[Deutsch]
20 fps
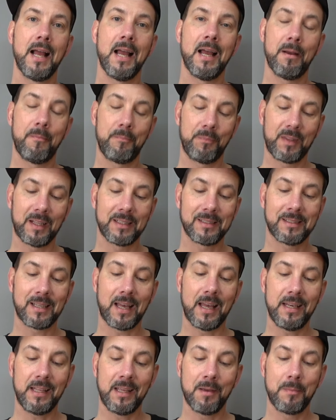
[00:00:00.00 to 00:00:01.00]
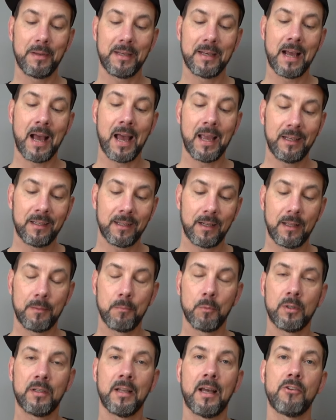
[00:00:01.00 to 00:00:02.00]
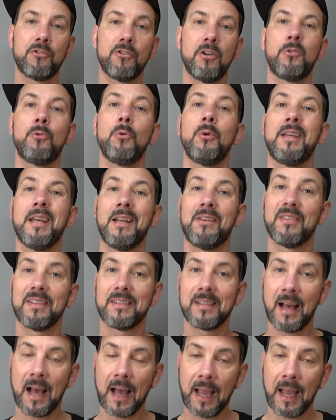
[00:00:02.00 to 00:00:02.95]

ähm, dann seid ihr mit einer einteiligen Montage natürlich etwas